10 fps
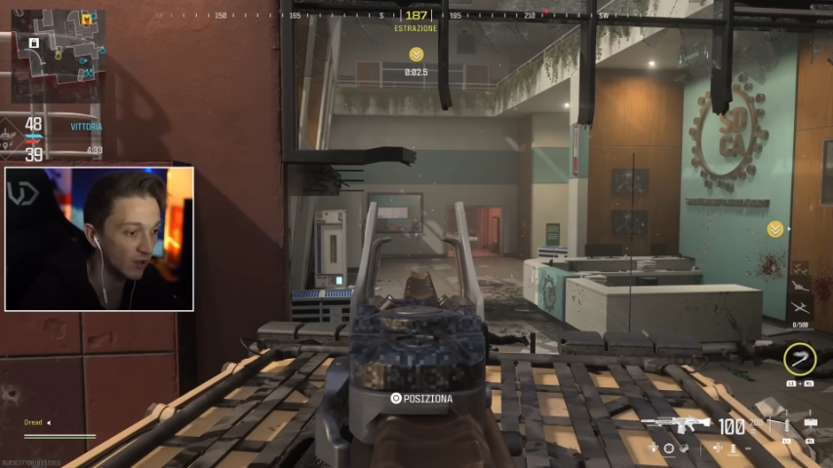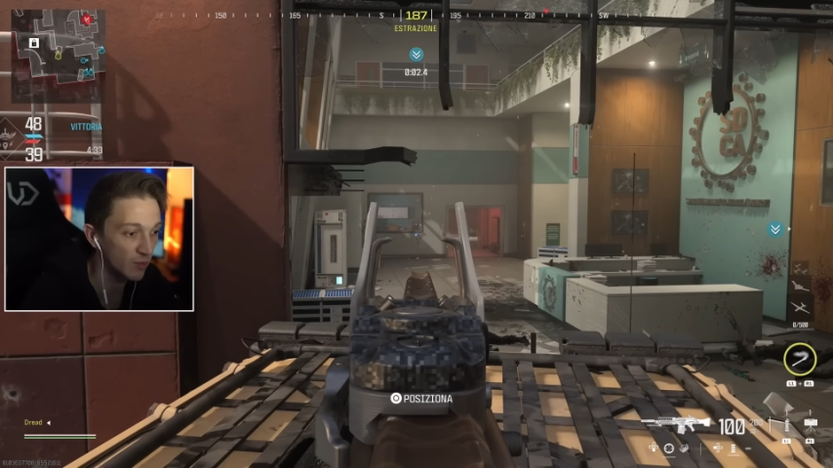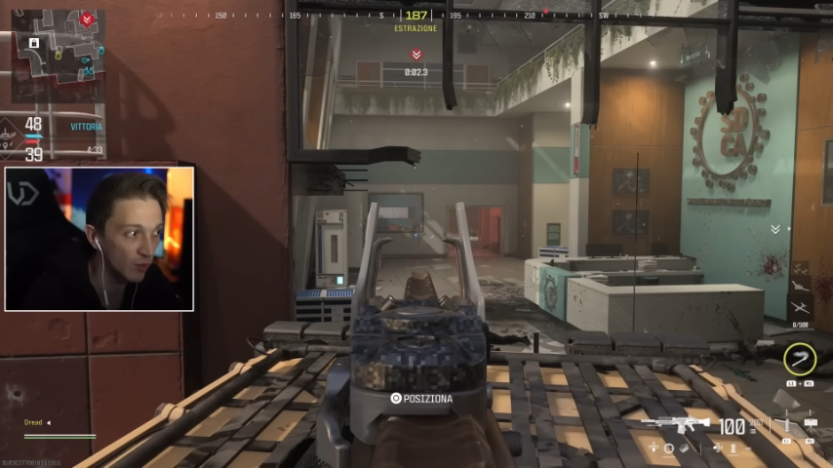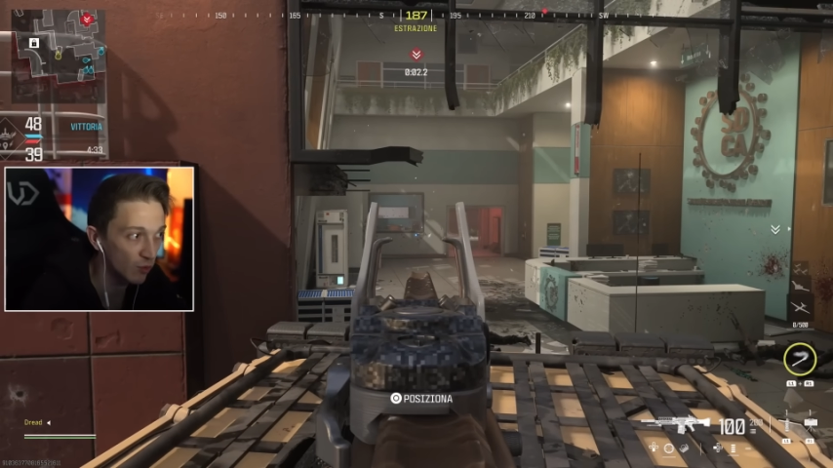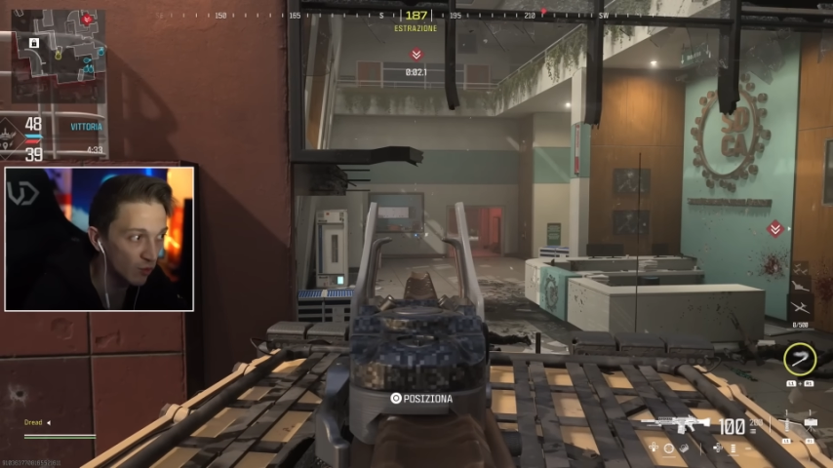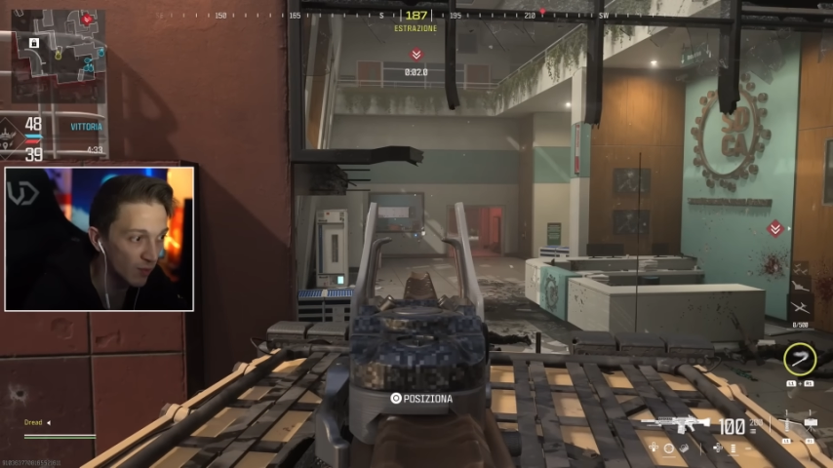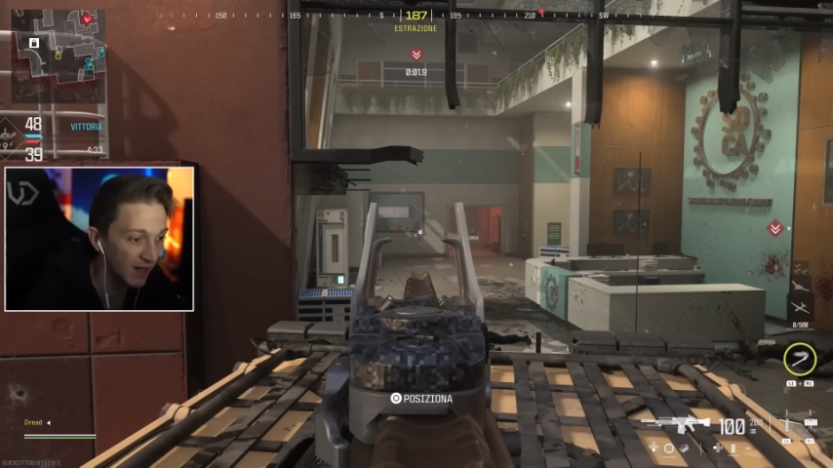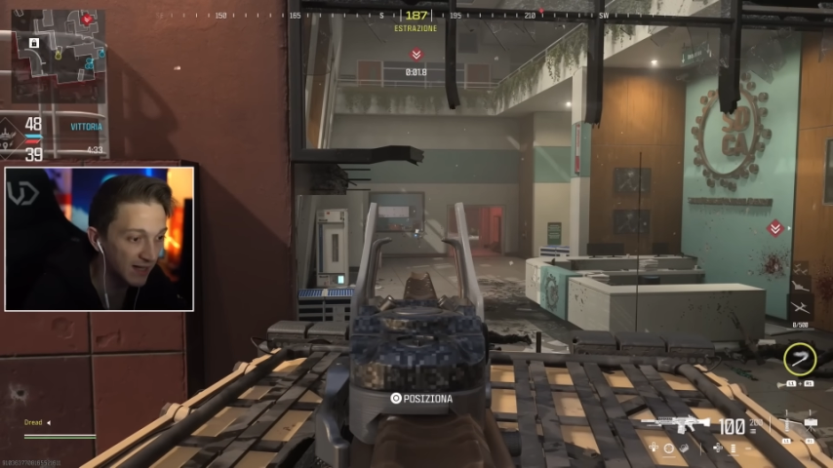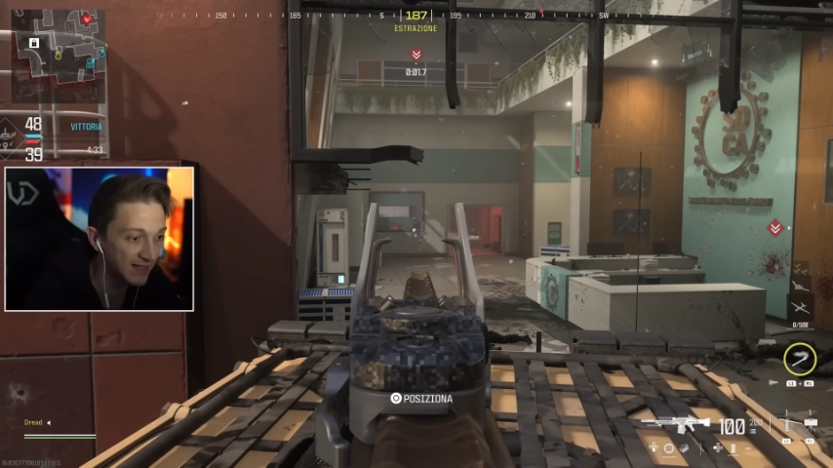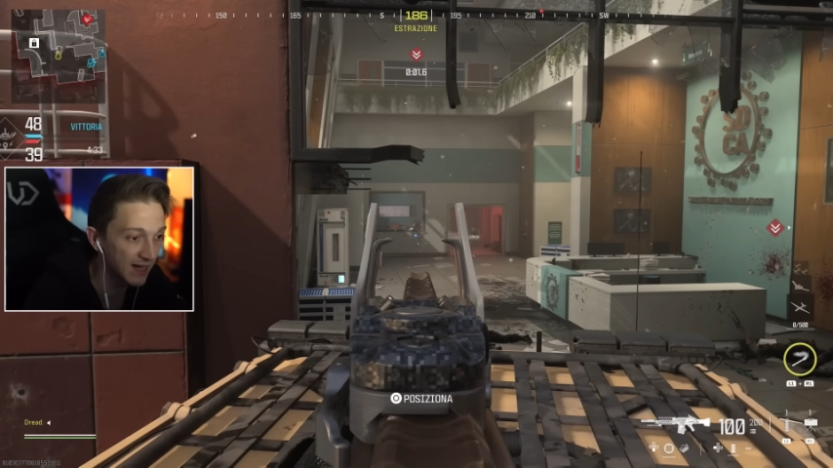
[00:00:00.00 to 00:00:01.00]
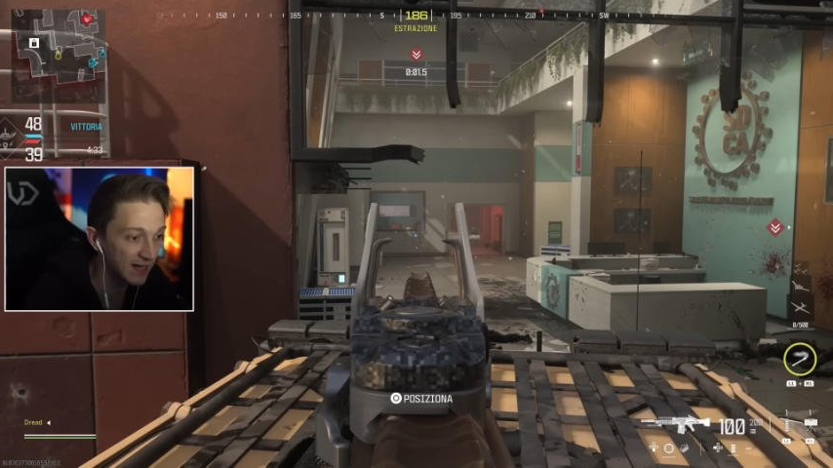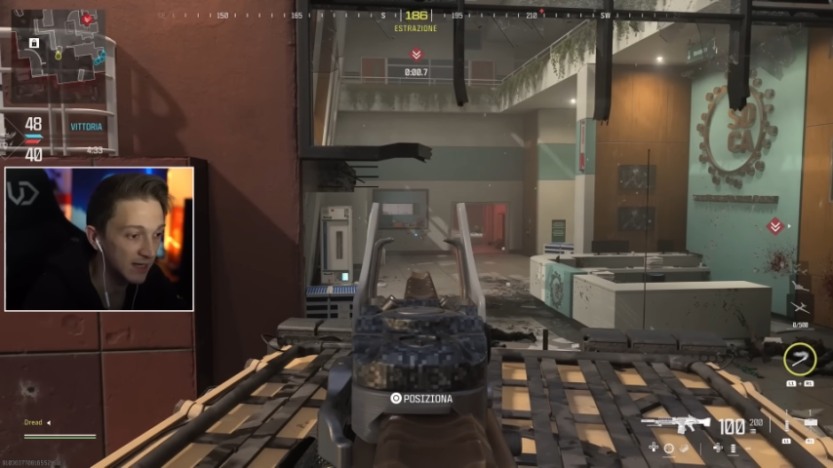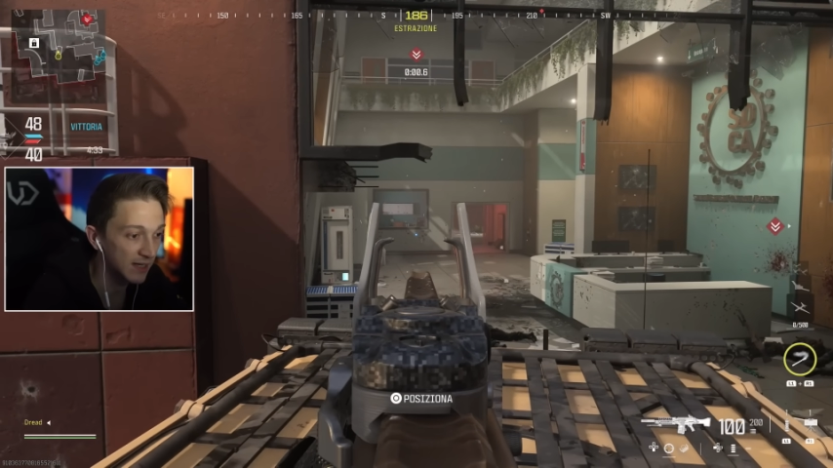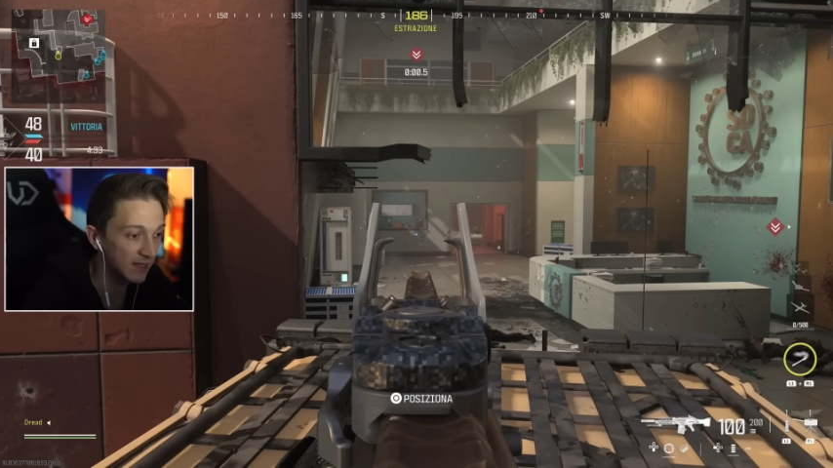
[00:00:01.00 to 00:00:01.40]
come qualcuno magari sa, il